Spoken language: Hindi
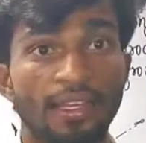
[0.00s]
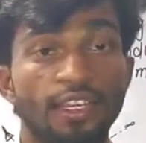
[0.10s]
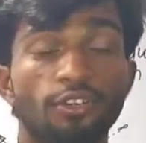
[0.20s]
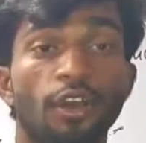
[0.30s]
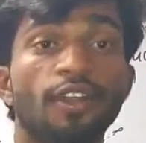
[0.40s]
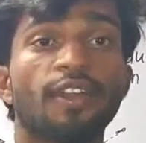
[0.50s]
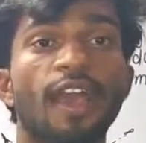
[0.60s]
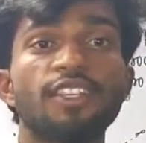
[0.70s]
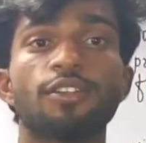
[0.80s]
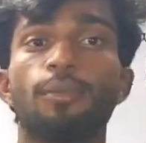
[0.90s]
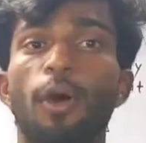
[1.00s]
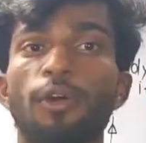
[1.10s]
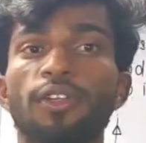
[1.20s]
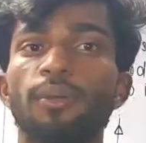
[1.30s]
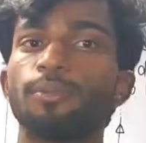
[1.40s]
ये क्वांटाइज्ड
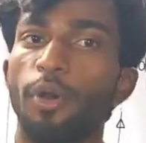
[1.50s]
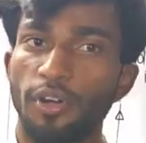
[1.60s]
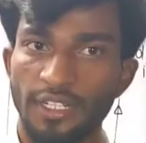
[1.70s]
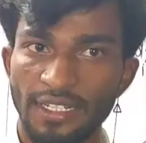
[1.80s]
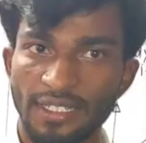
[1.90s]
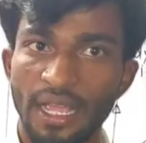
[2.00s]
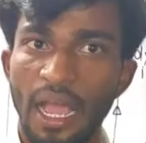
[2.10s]
बहुत ही इंपॉर्टेंट